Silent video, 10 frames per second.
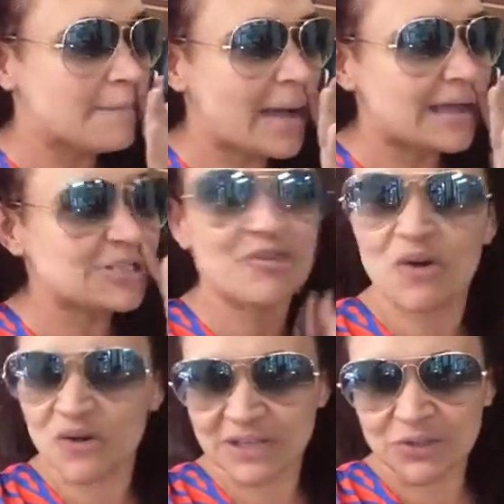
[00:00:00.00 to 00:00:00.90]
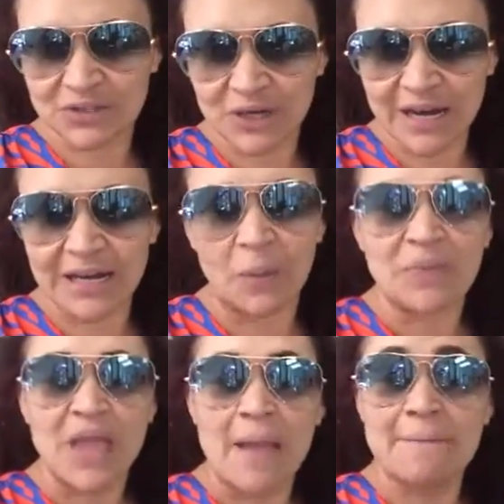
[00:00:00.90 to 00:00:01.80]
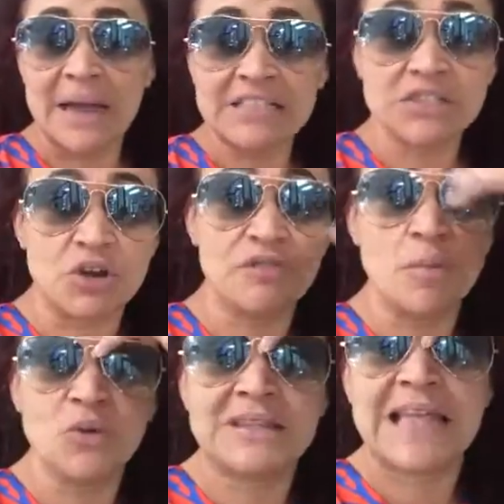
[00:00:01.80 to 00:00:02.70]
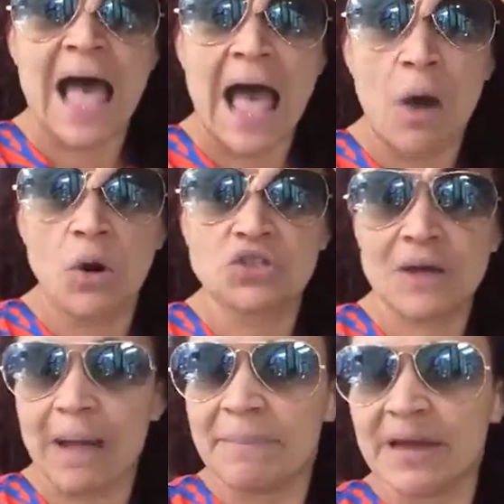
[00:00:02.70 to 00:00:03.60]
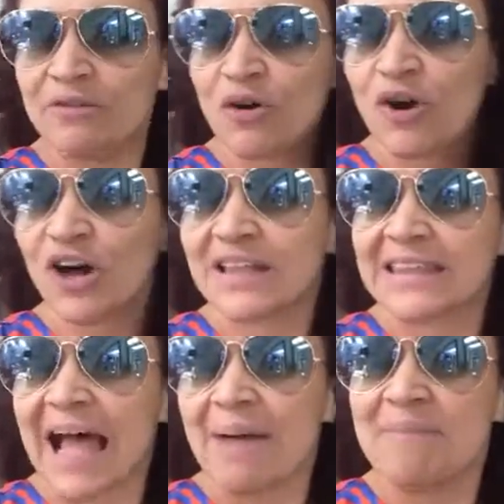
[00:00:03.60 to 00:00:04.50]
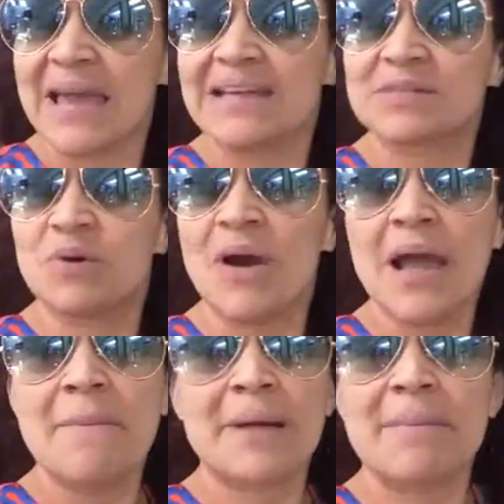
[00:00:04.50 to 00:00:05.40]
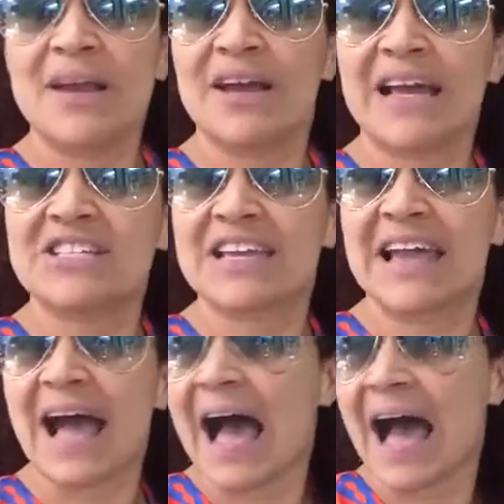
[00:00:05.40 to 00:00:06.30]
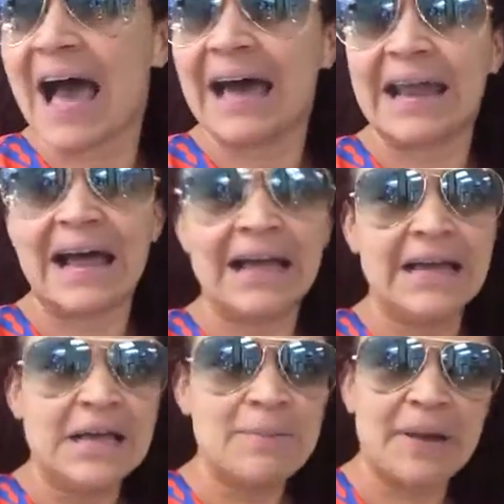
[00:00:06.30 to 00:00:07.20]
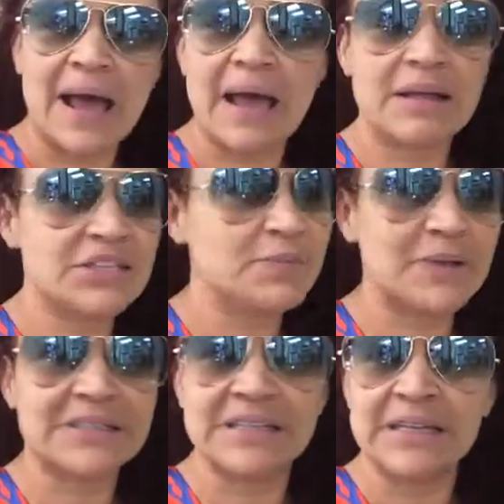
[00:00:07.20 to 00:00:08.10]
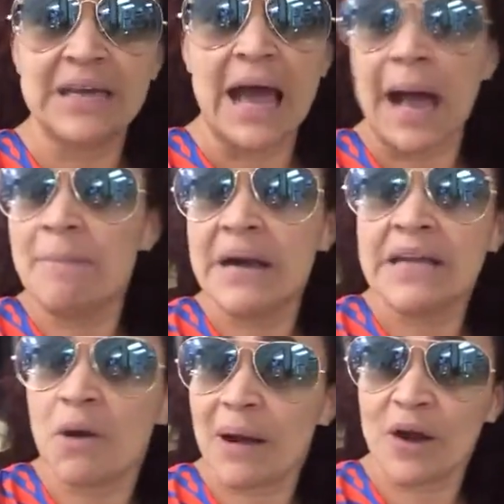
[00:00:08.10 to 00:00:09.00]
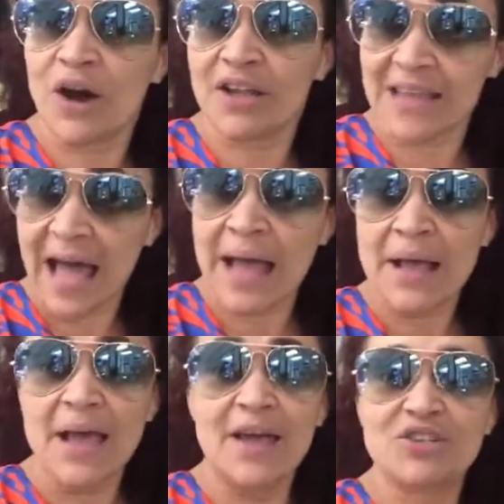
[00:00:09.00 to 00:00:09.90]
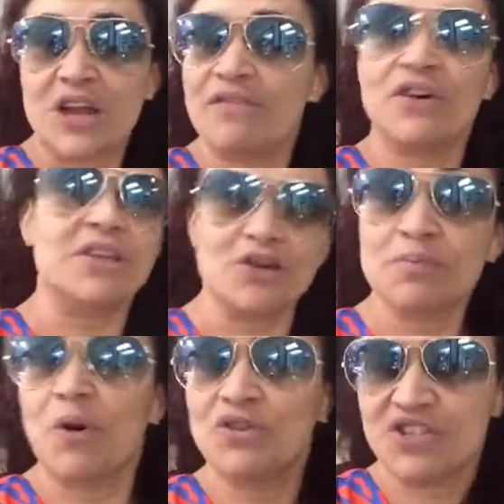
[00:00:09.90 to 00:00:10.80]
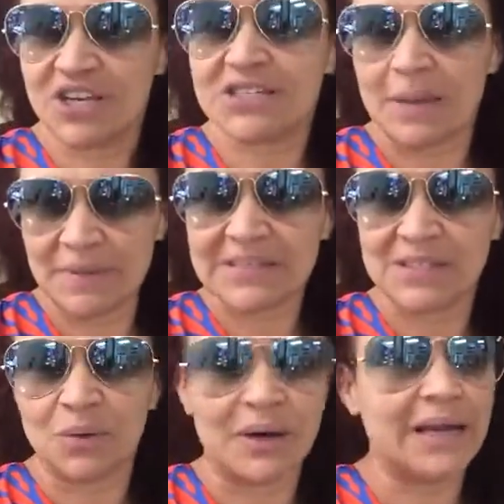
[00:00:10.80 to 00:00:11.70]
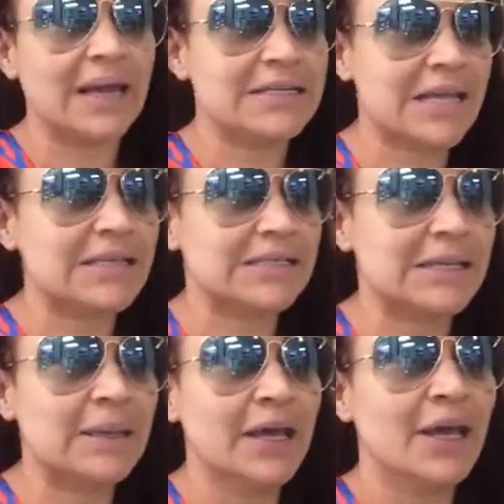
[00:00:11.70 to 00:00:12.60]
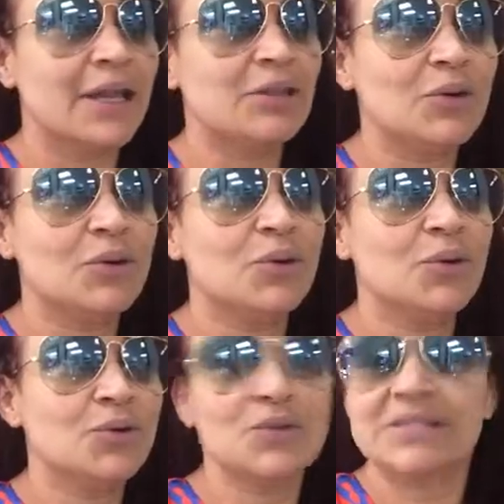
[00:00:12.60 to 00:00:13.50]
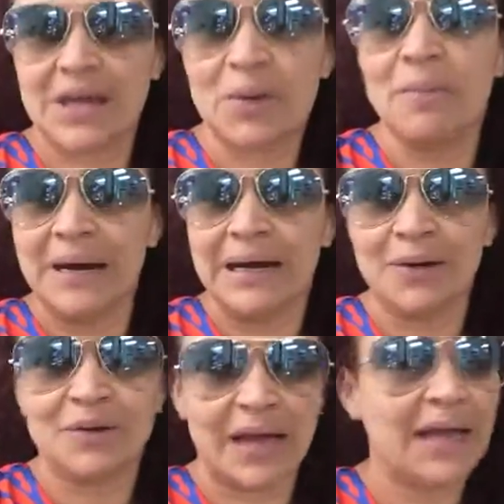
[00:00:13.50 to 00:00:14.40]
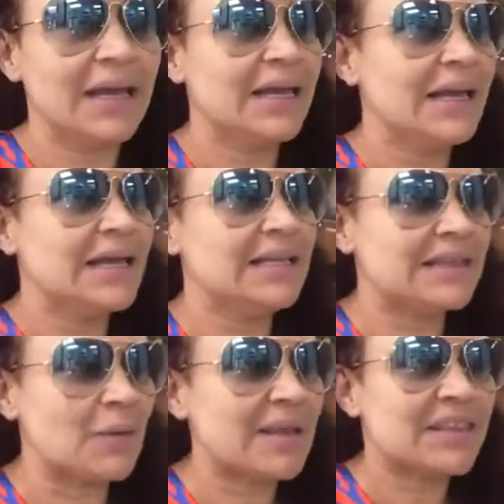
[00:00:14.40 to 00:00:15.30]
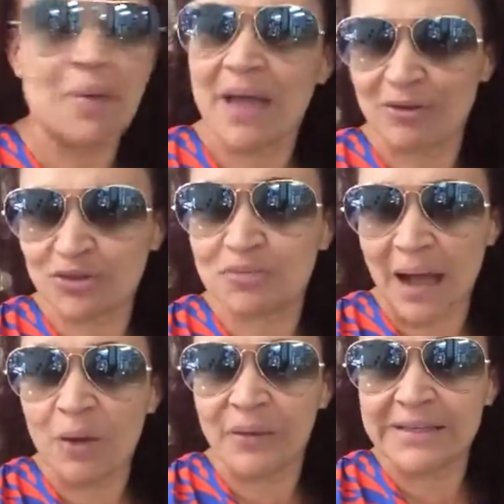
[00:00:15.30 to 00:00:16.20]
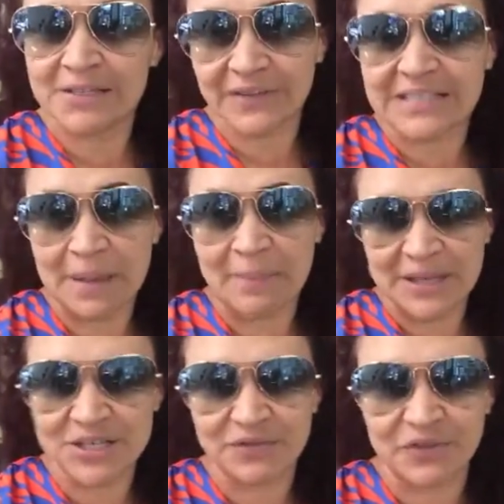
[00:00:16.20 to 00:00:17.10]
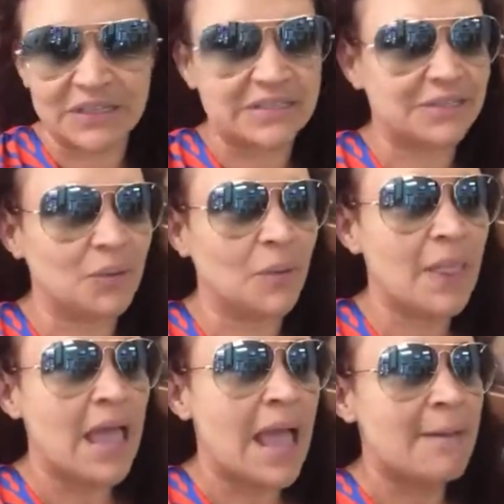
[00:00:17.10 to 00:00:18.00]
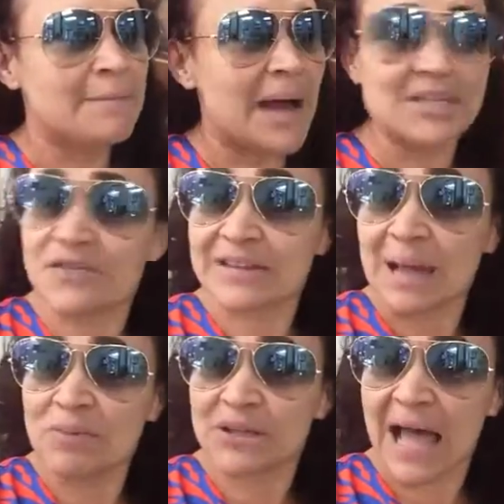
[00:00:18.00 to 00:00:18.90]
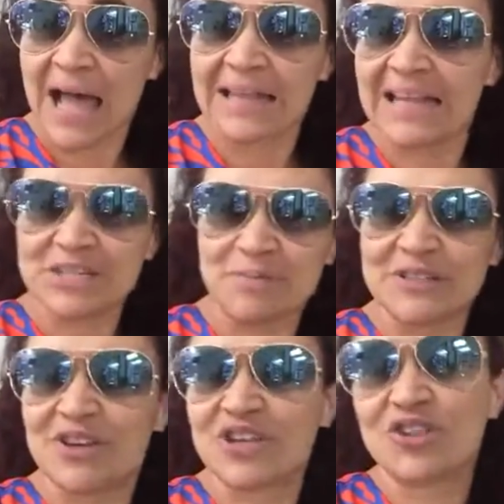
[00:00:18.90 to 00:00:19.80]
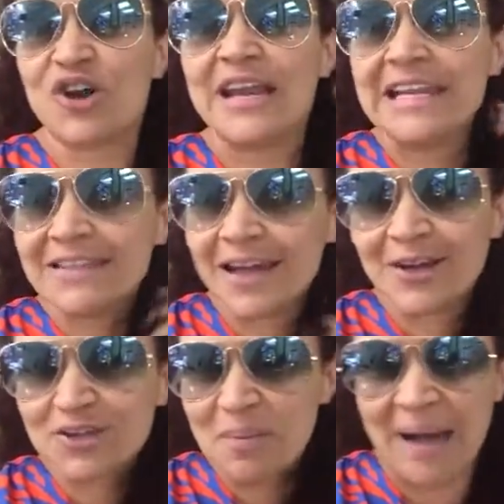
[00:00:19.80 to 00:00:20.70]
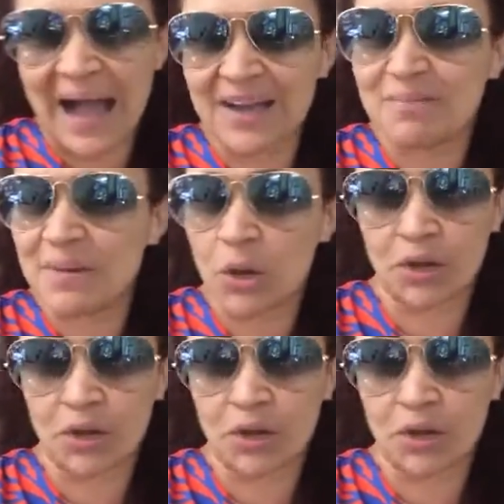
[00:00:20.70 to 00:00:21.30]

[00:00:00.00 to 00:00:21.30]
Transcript: Mas eu não vou contar tudo agora, não. Mas então eu vou mudar hoje o cabelo, vou cortar mesmo, pra melhorar de cara, pra, tipo assim, amanhã eu acordar, eu já não vou ter os bons dias da pessoa, né? Diga assim, do, do ser humano, né? Então até eu me acostumar com isso vai ser bem difícil. Mas eu vou estar tá mudada, tipo assim, eu já tô linda, que eu tô magra, eu mesmo.